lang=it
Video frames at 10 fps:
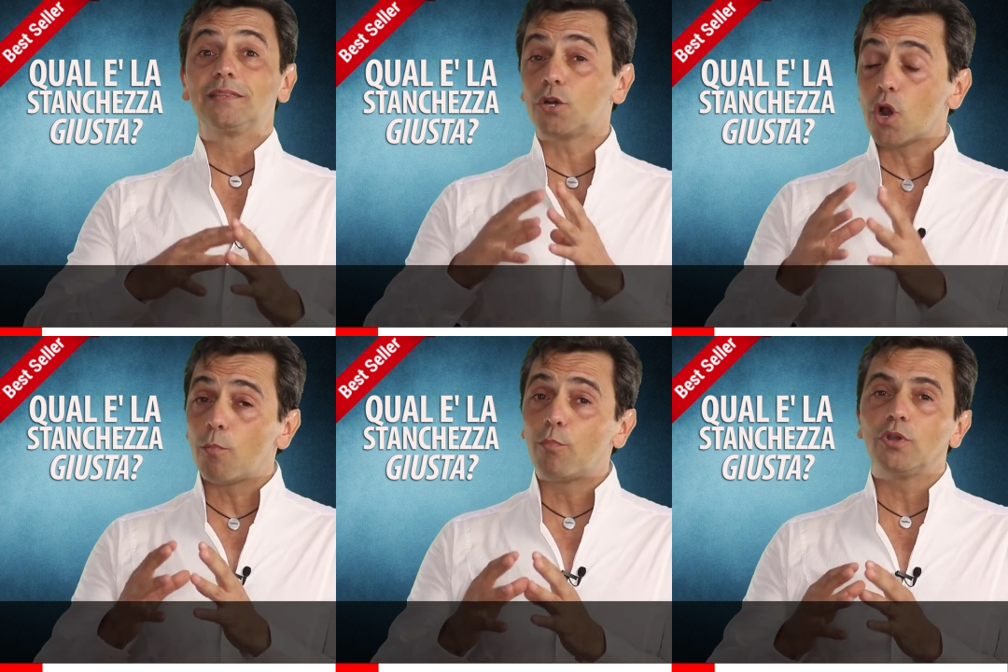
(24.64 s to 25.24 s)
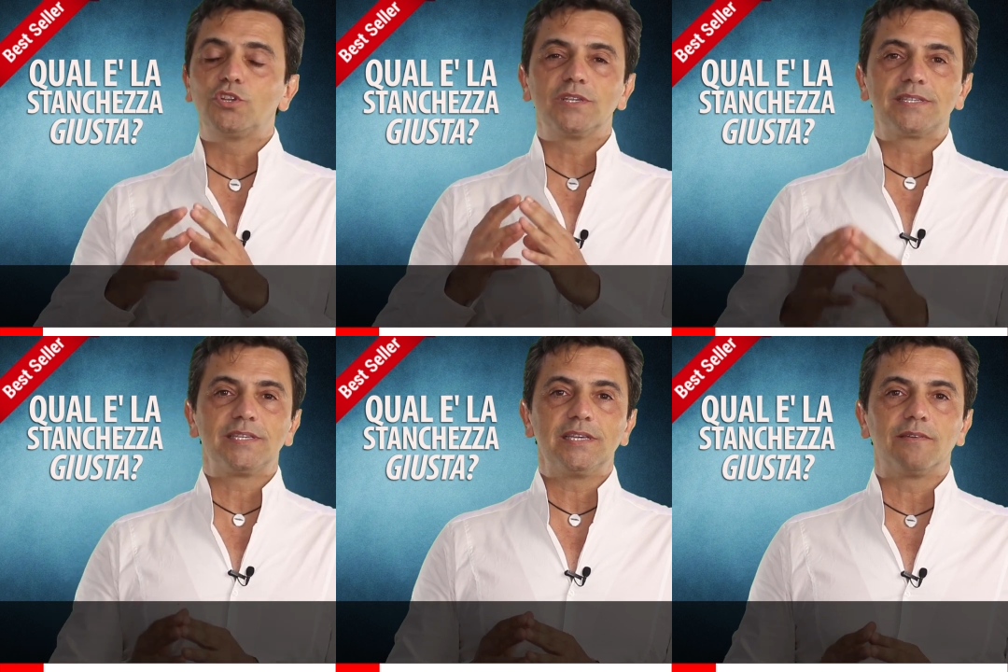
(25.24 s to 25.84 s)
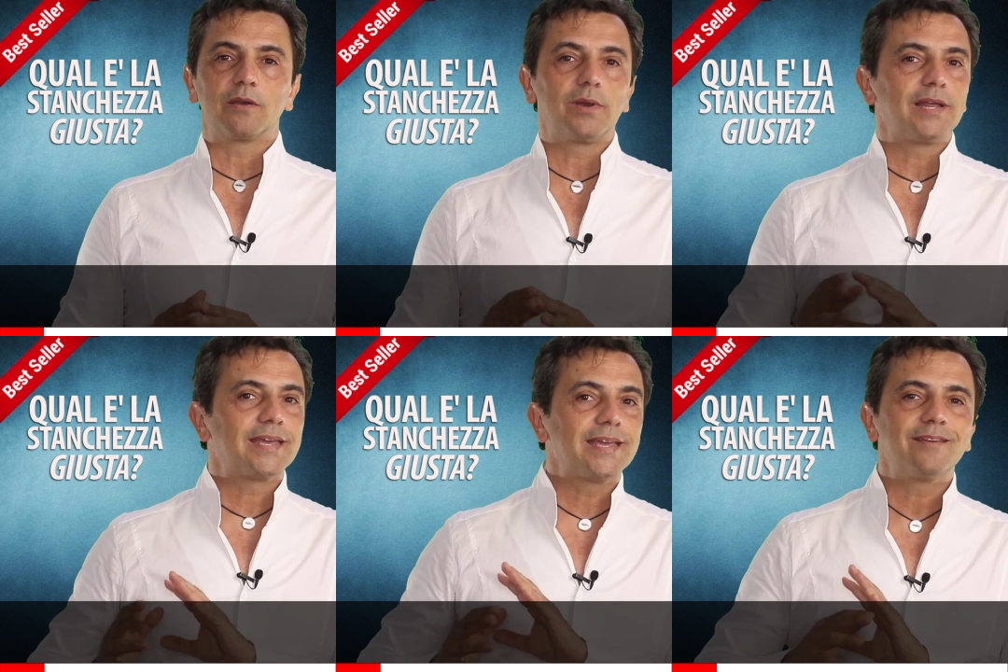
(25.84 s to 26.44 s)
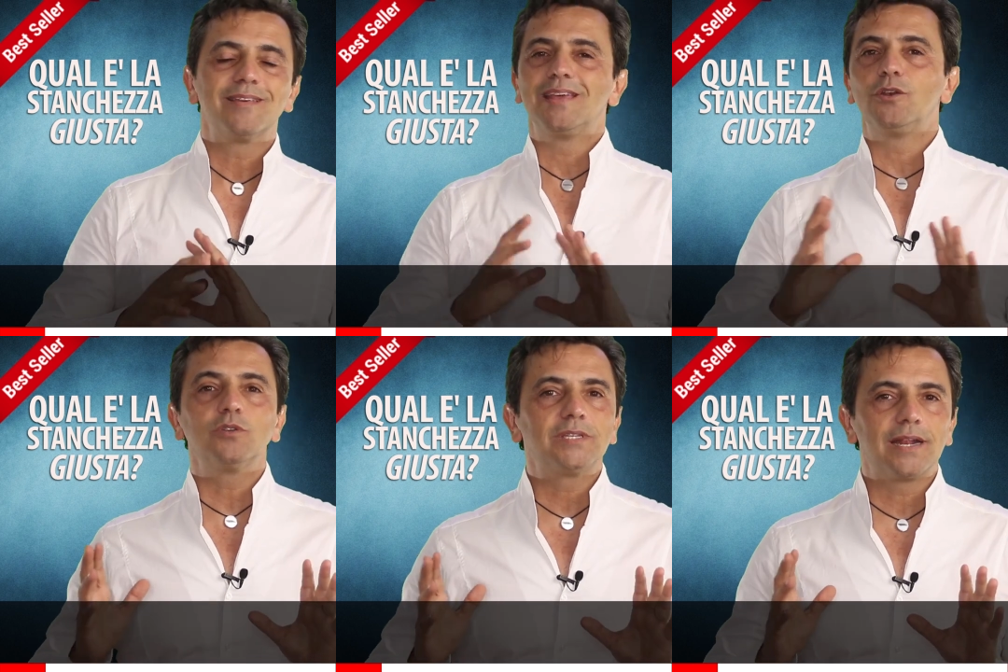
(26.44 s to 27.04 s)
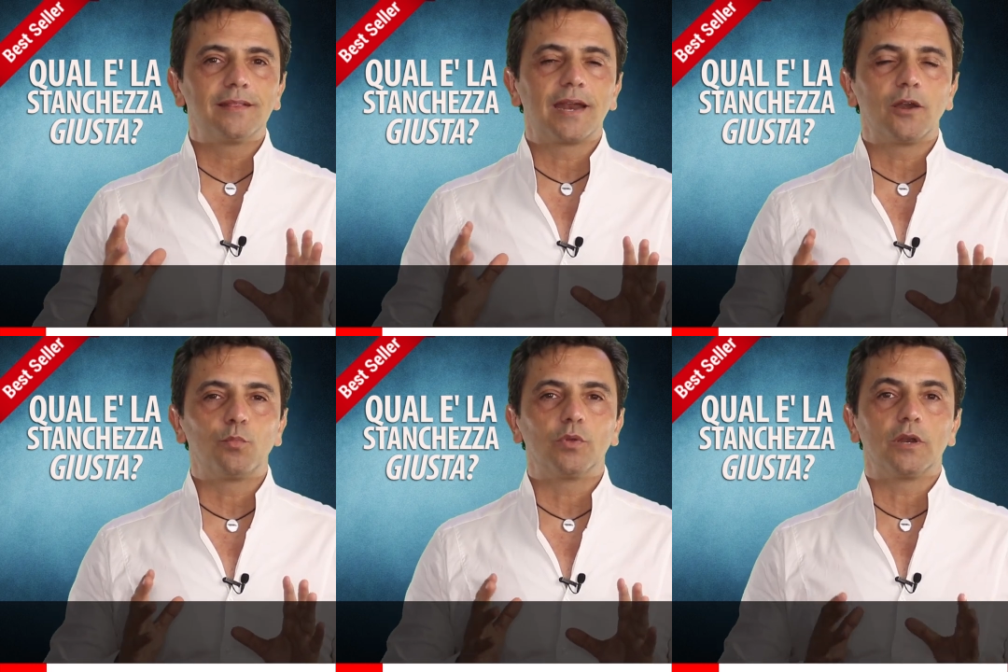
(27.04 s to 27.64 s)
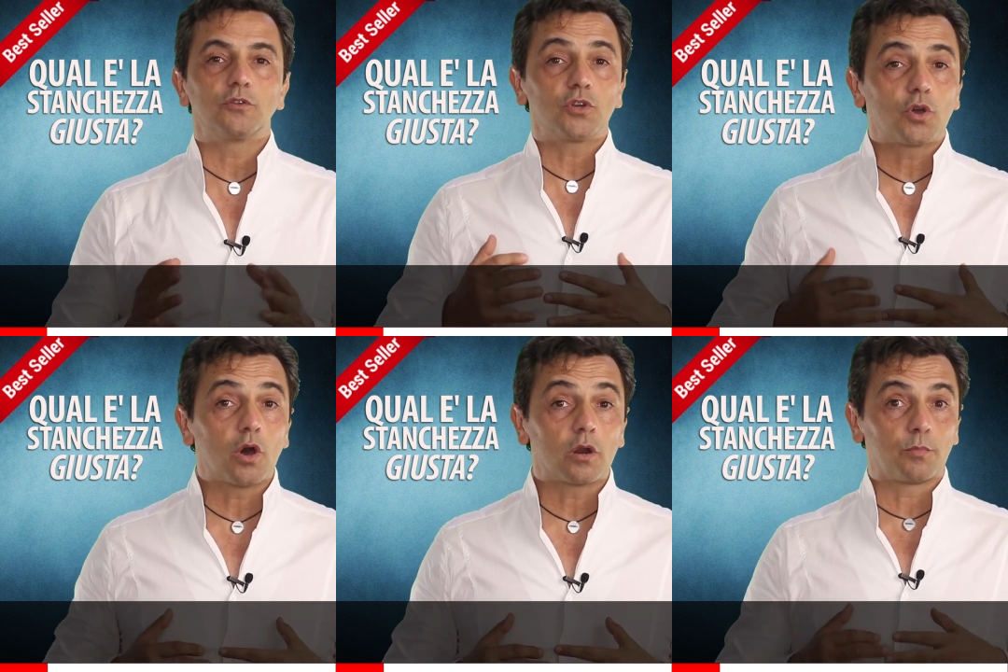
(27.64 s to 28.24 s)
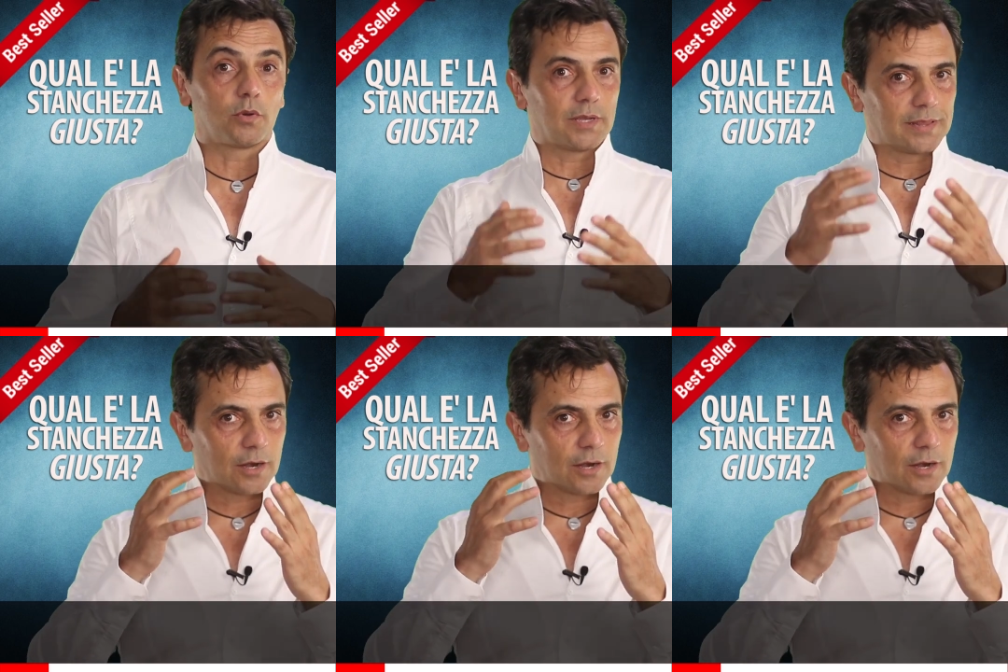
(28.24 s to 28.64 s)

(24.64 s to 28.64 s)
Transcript: troppo eccessive, quelle che non se ne andranno più dal nostro corpo e,